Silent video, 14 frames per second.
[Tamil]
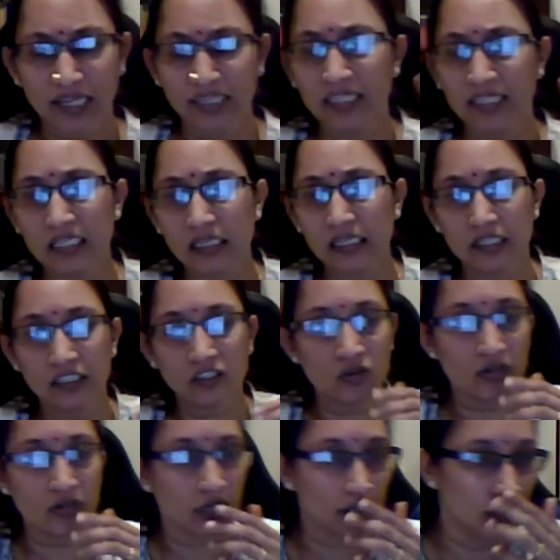இந்த இடத்துல என்ன
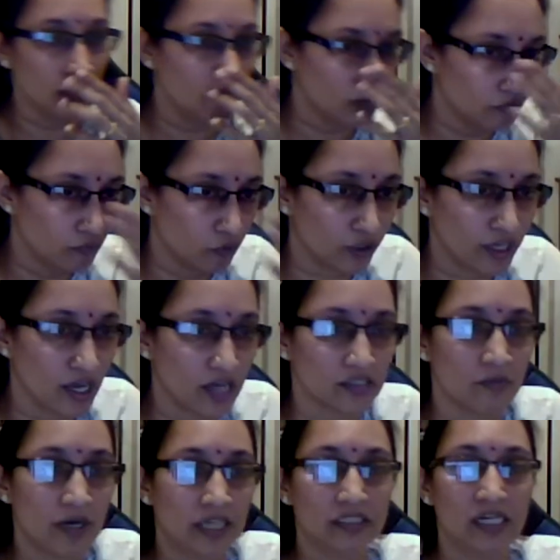சொல்றாருன்னா
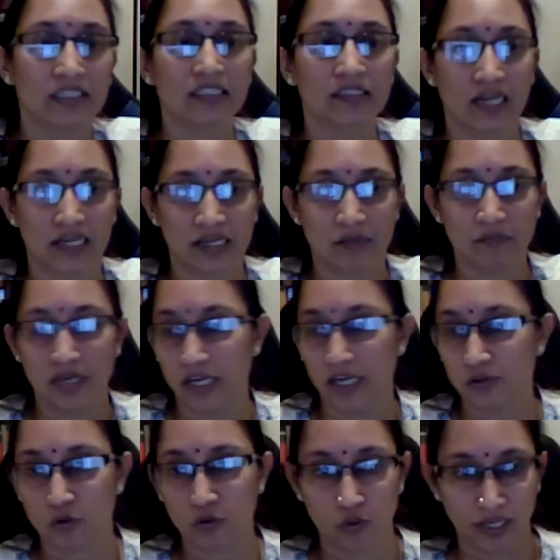முக்கியார்த்த பாதாதி திரயம்
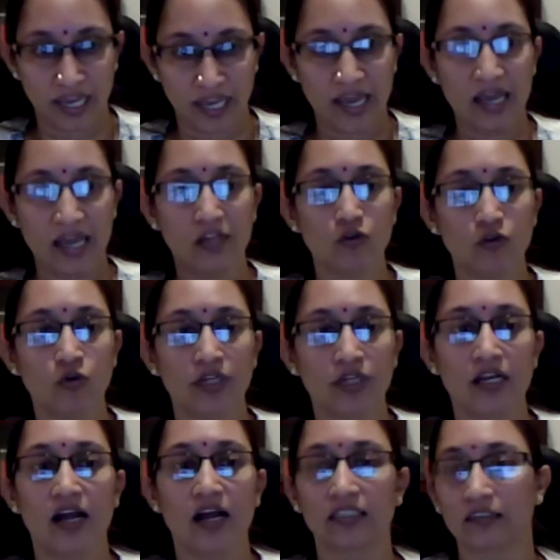ஹேதுகு ஹேது
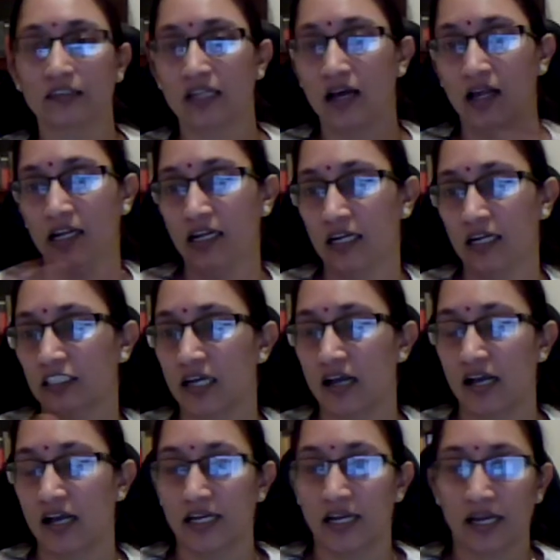இல்லாததுனால லட்சணா
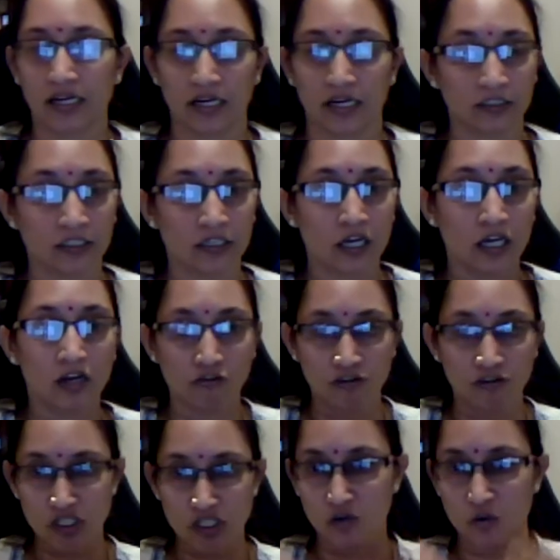இல்லைங்கிறார் நான்
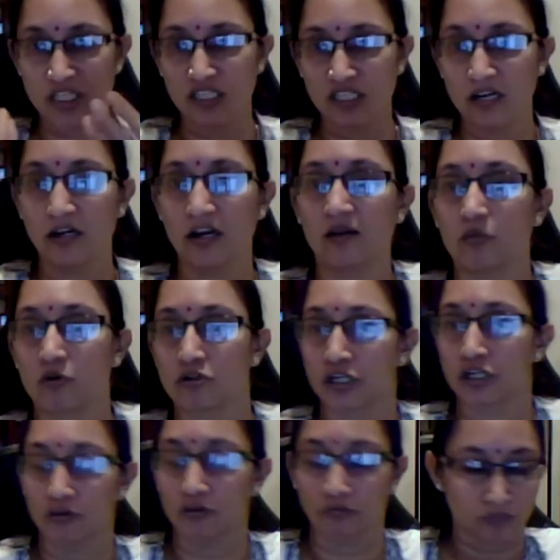ஃபர்ஸ்ட் கொஸ்டின் என்னன்னு
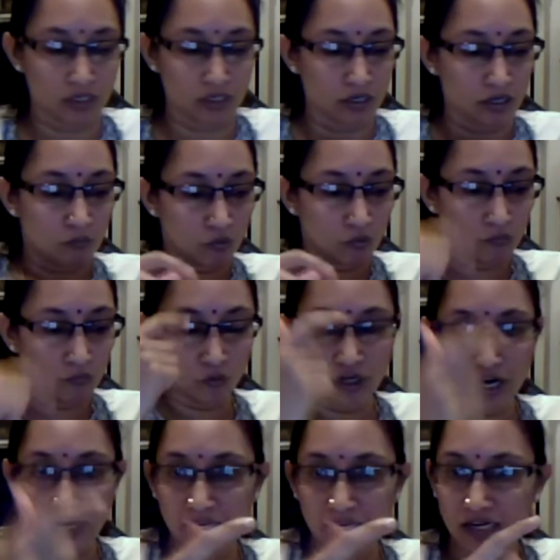புரிஞ்சுக்கணும்
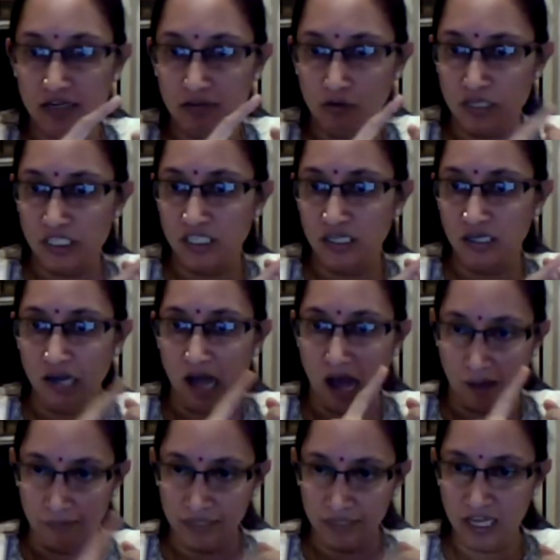முன்னாடி என்ன கொஸ்டின்
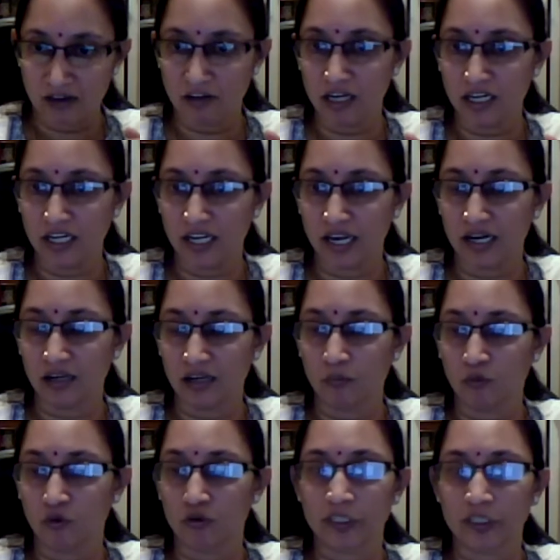அபிதாவான்னு கேட்ட
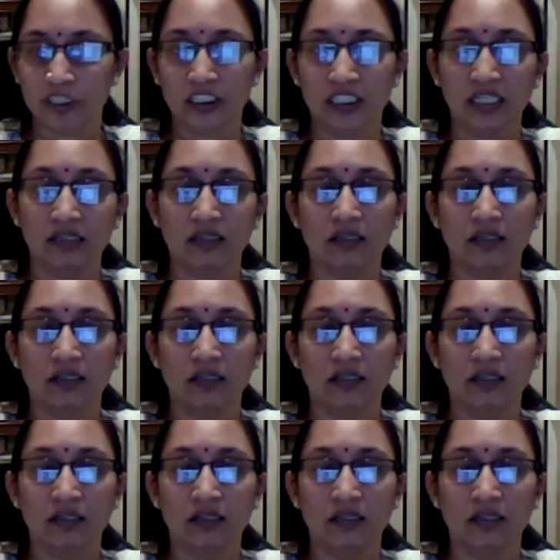பூர்வ பக்ஷி